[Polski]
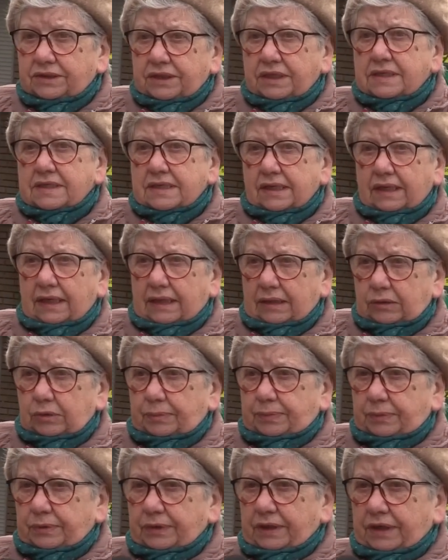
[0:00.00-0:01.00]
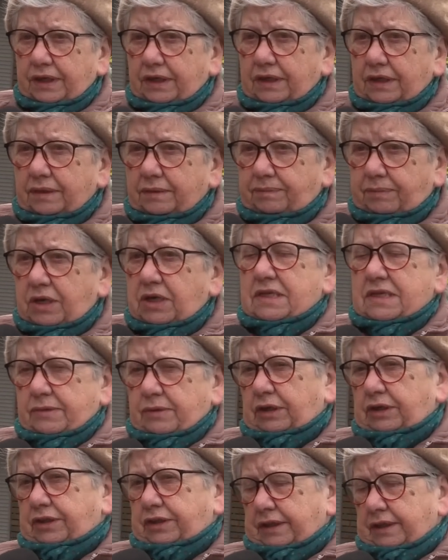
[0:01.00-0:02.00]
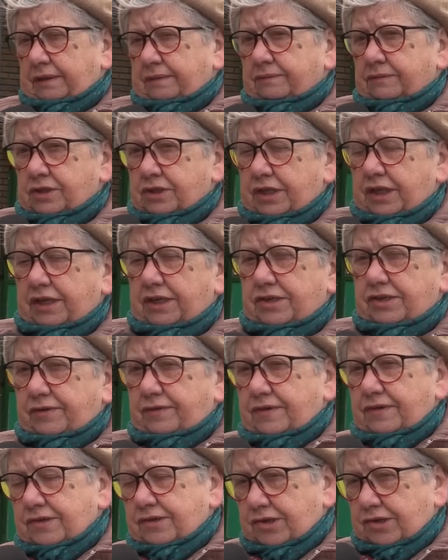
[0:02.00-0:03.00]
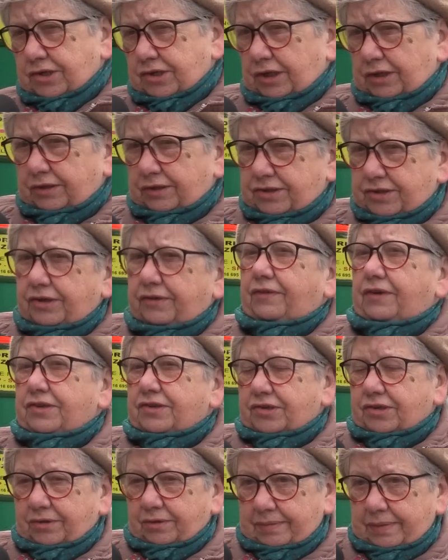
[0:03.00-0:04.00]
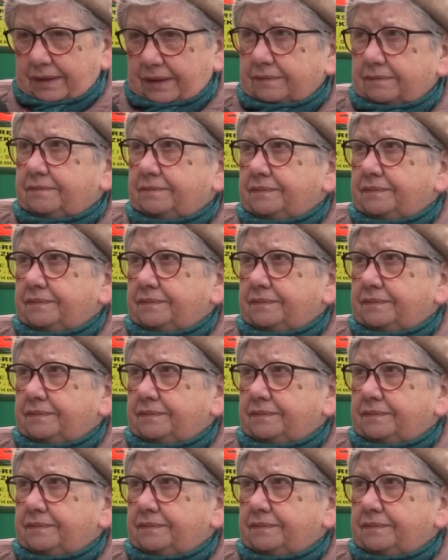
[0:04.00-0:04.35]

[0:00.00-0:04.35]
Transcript: ten co ja kupuję 5 zł, 4,99 chyba.